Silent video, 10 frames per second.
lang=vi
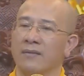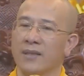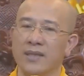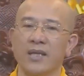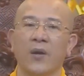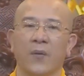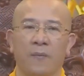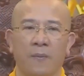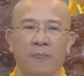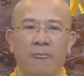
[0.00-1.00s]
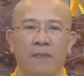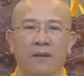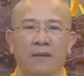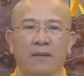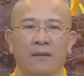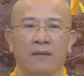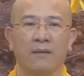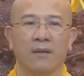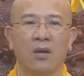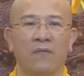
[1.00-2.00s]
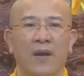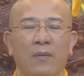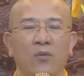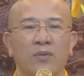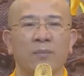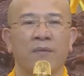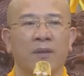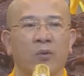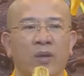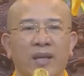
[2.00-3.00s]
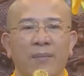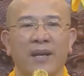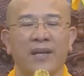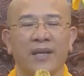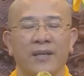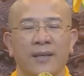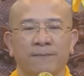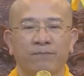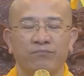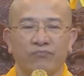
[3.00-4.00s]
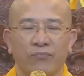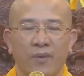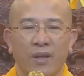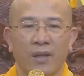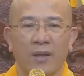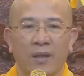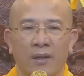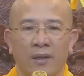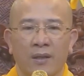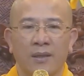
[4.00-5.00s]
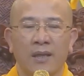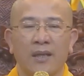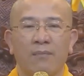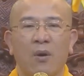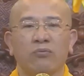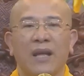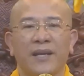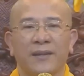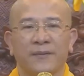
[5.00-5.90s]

rất nhiều, không phải bỗng dưng mà Phật thuyết cái bài kinh là đất ở móng tay.